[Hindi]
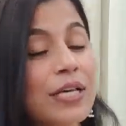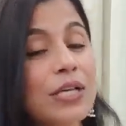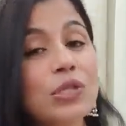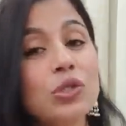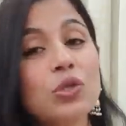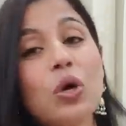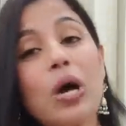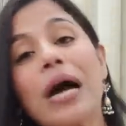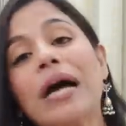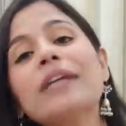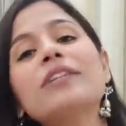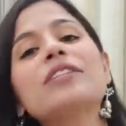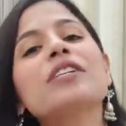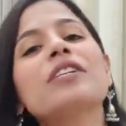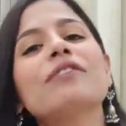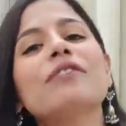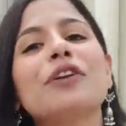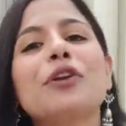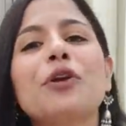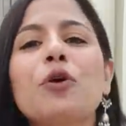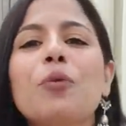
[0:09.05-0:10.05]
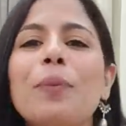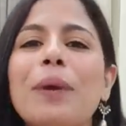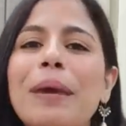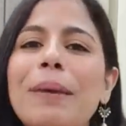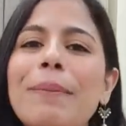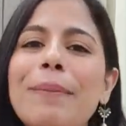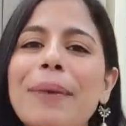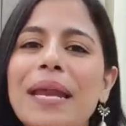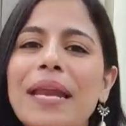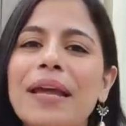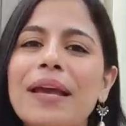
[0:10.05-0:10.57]
सो so, आज की वीडियो में
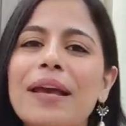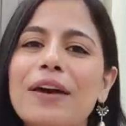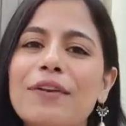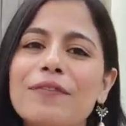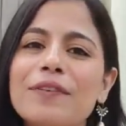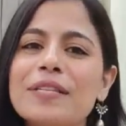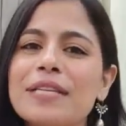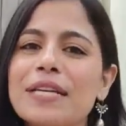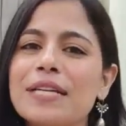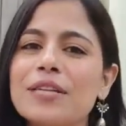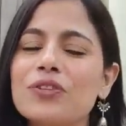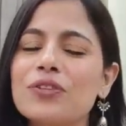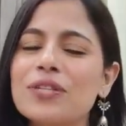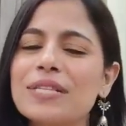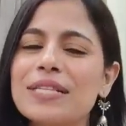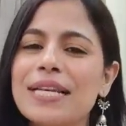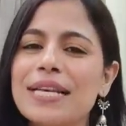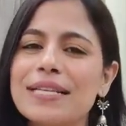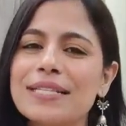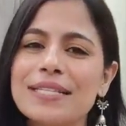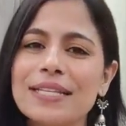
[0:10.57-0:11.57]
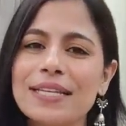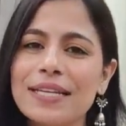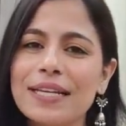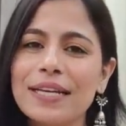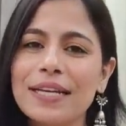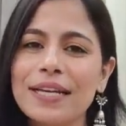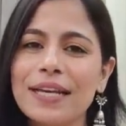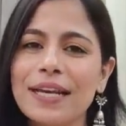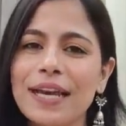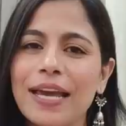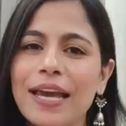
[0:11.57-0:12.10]
मैंने काफ़ी सारी चीज़ें ऐसी ही
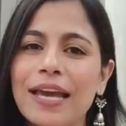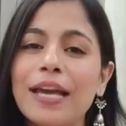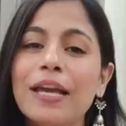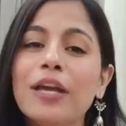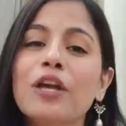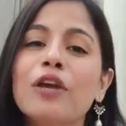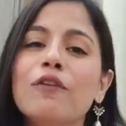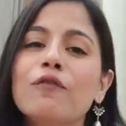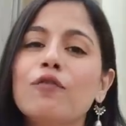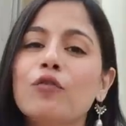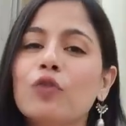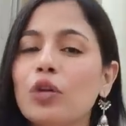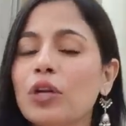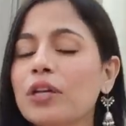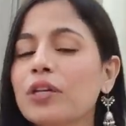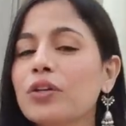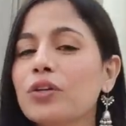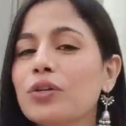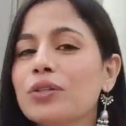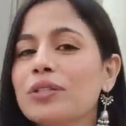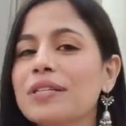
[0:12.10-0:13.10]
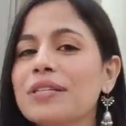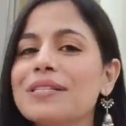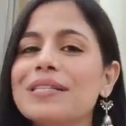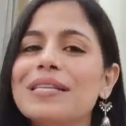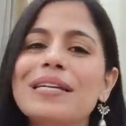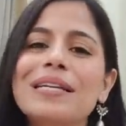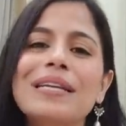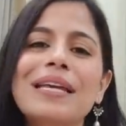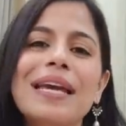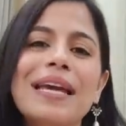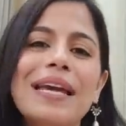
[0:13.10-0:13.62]
ली हैं वूलन कुर्ता
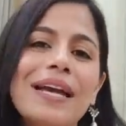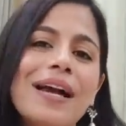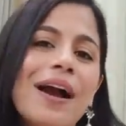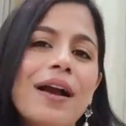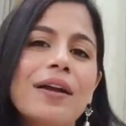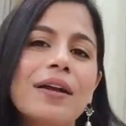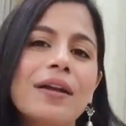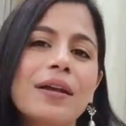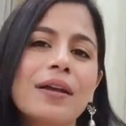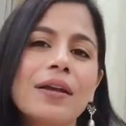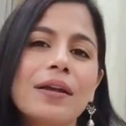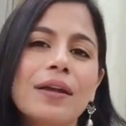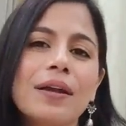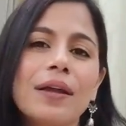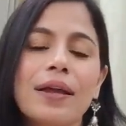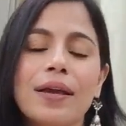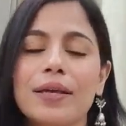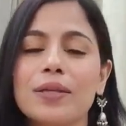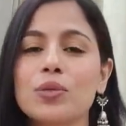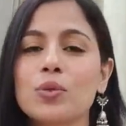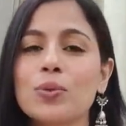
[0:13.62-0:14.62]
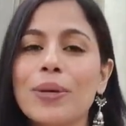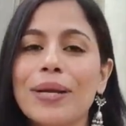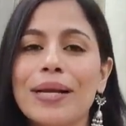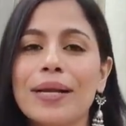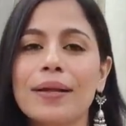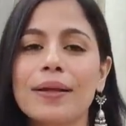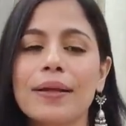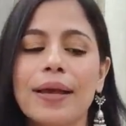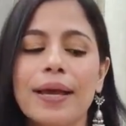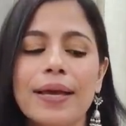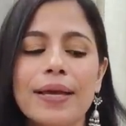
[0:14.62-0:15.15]
सेट है कार्डिगन है
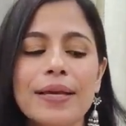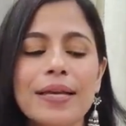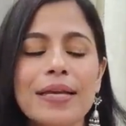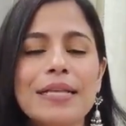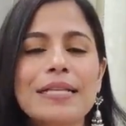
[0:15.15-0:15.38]
स्वेटर है